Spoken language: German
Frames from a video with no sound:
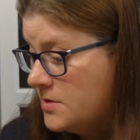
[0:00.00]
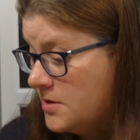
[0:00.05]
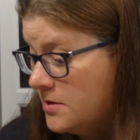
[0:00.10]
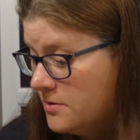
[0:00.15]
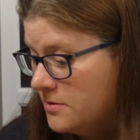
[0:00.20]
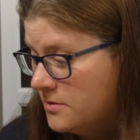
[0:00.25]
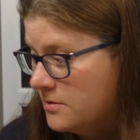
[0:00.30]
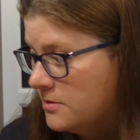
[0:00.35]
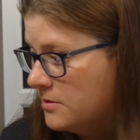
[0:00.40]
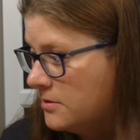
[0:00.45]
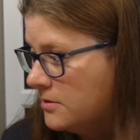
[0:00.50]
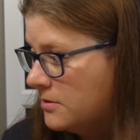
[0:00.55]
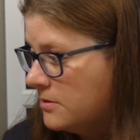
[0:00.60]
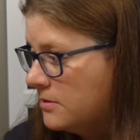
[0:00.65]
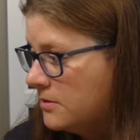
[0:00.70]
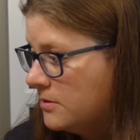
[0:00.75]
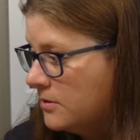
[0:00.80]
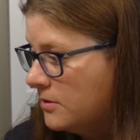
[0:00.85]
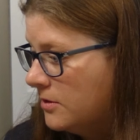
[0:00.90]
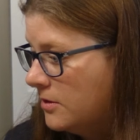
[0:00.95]
So,
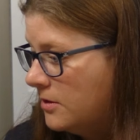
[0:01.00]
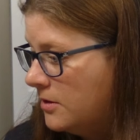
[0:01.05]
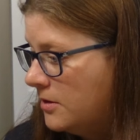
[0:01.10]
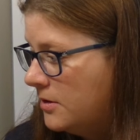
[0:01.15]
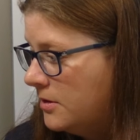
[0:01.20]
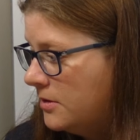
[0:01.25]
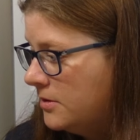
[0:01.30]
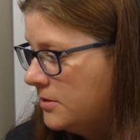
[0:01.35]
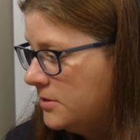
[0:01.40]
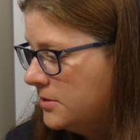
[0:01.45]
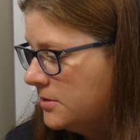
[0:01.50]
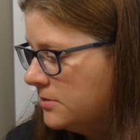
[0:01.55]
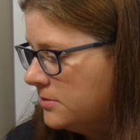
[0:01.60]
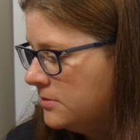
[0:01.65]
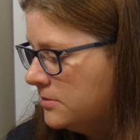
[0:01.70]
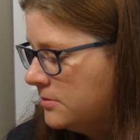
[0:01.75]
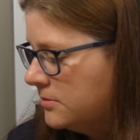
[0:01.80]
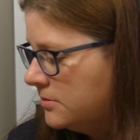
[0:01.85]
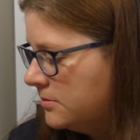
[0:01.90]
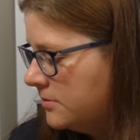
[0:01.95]
und
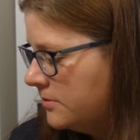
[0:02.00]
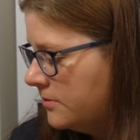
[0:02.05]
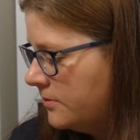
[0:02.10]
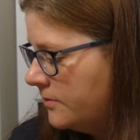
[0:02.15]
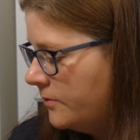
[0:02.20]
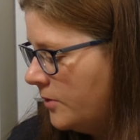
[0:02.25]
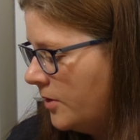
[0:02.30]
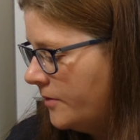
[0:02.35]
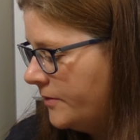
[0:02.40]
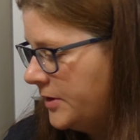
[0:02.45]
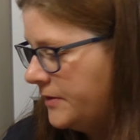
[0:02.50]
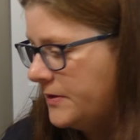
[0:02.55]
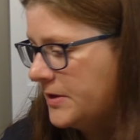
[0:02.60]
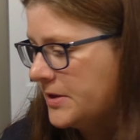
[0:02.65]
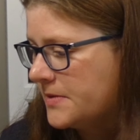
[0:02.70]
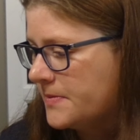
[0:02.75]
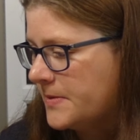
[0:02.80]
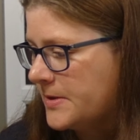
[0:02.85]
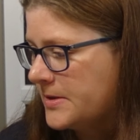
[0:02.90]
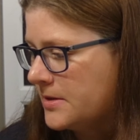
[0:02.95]
wo haben wir die
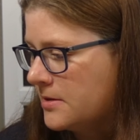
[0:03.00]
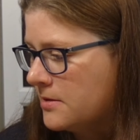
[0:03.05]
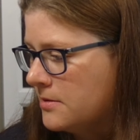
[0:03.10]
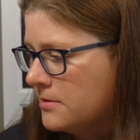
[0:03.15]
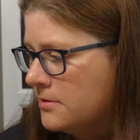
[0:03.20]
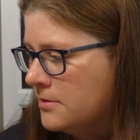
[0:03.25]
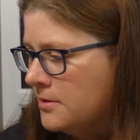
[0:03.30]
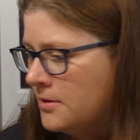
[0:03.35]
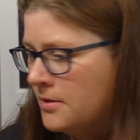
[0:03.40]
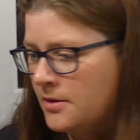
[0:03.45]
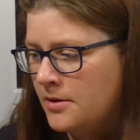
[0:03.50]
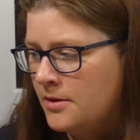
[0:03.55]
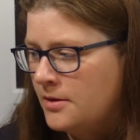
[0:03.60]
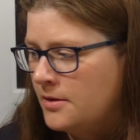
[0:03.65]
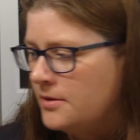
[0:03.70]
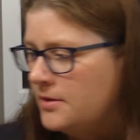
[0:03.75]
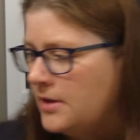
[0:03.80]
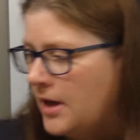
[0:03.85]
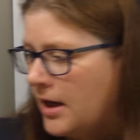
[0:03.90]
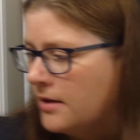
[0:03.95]
24?
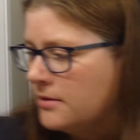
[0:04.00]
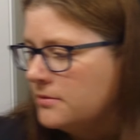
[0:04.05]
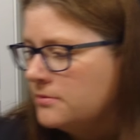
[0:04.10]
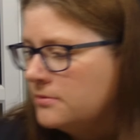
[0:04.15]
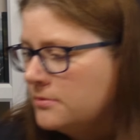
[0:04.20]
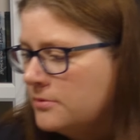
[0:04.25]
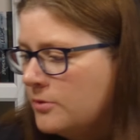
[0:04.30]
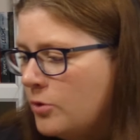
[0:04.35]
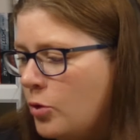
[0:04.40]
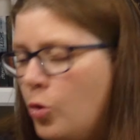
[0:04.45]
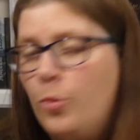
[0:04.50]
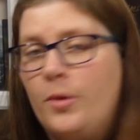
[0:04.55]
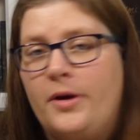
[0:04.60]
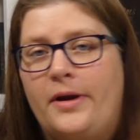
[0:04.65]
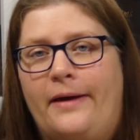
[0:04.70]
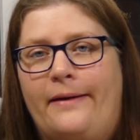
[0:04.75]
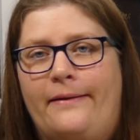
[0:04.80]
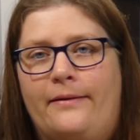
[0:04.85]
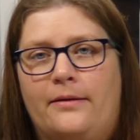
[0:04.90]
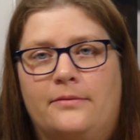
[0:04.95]
Da, oben in
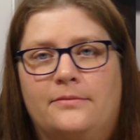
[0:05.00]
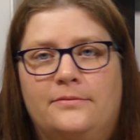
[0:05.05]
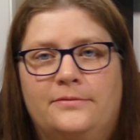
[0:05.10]
der Ecke.